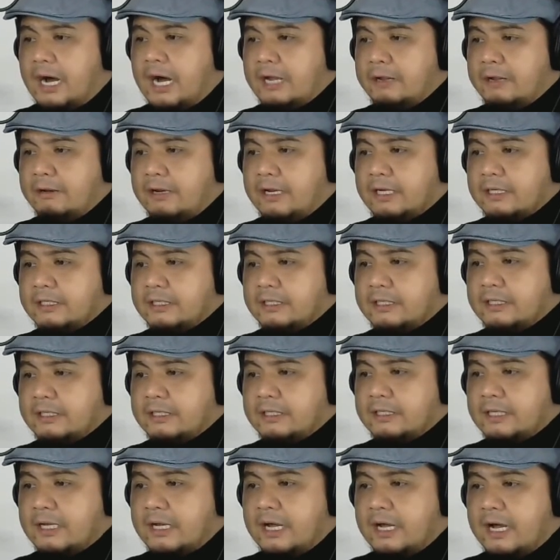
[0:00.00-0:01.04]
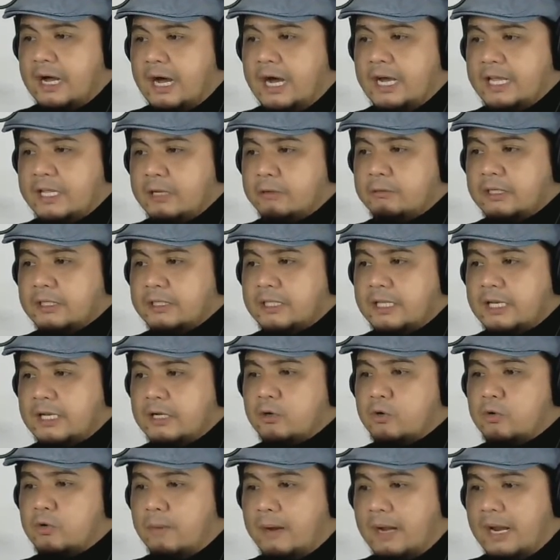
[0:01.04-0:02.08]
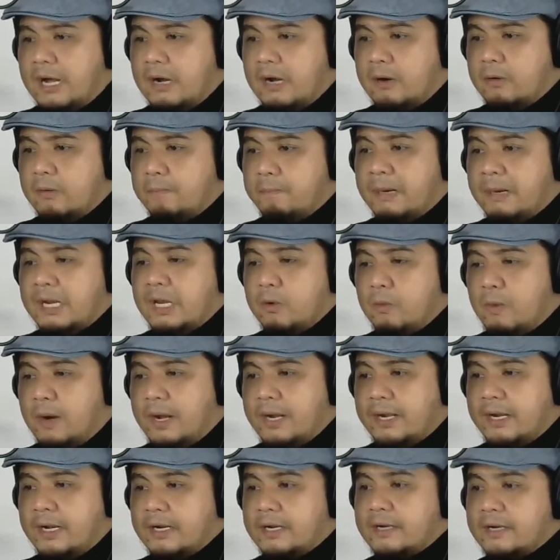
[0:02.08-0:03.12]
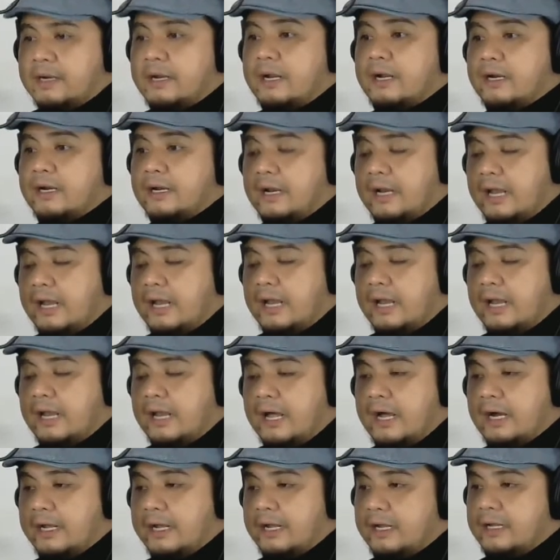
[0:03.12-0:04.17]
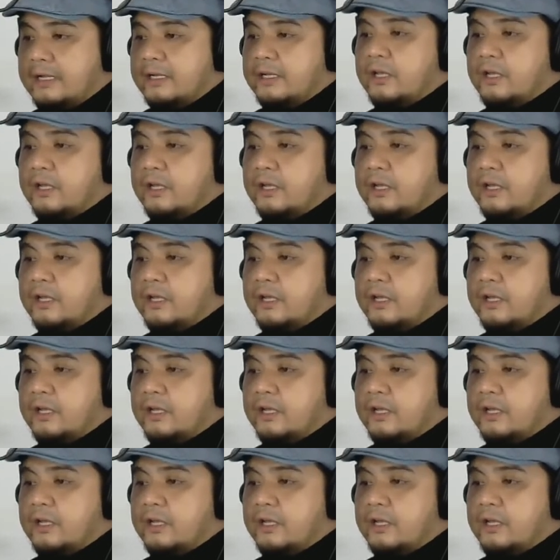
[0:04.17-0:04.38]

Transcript: Ayaw lang, ayaw lang nilang gumalaw, paliwanag ng lalaki.